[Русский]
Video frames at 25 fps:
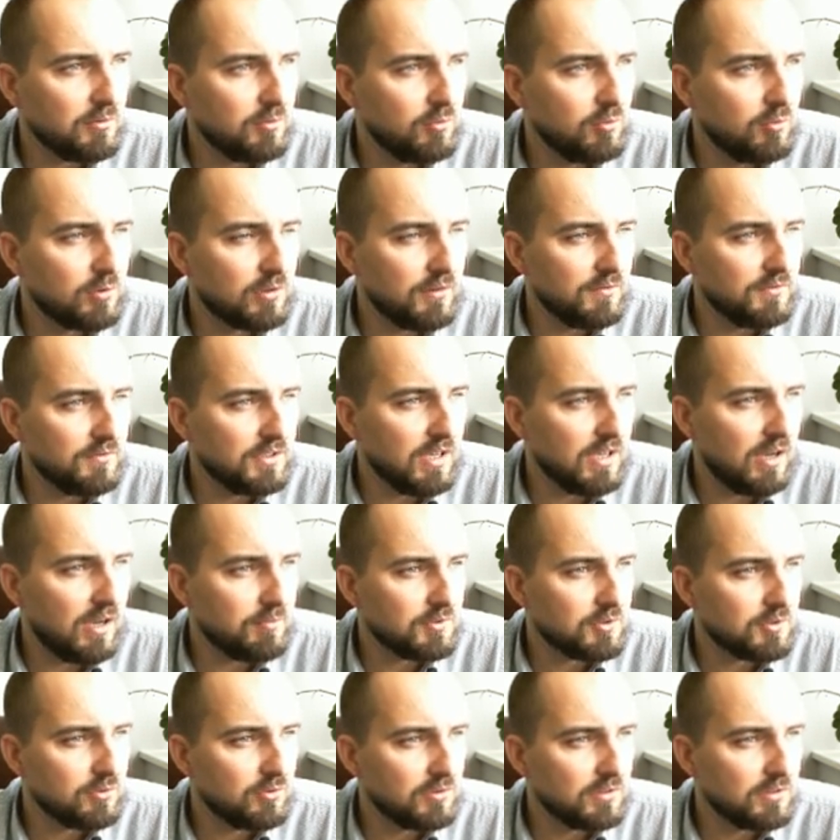уровни
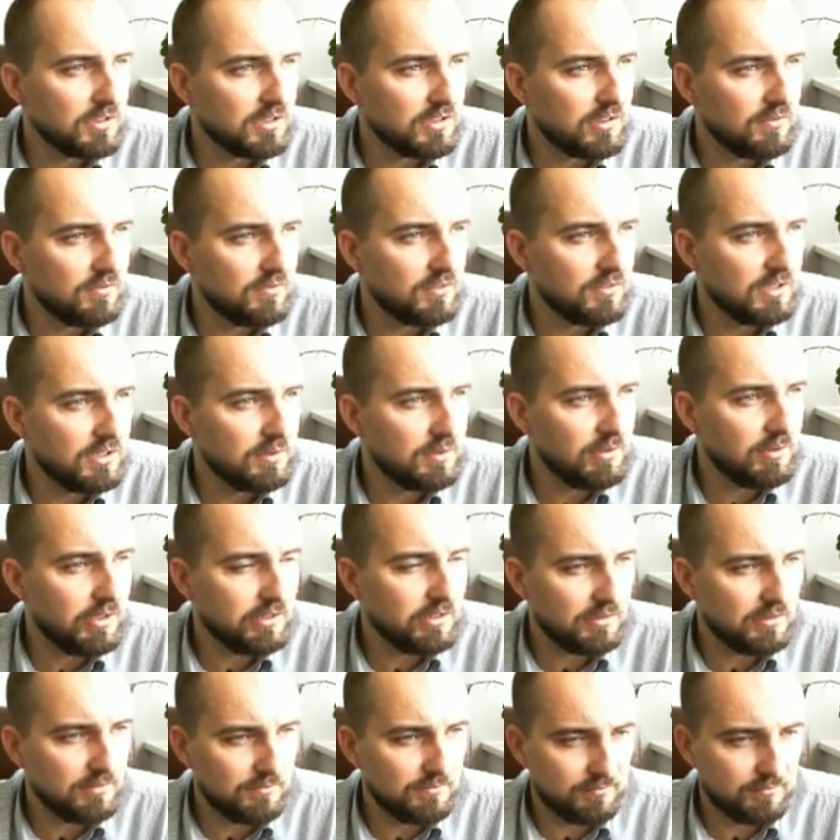опционных выплат.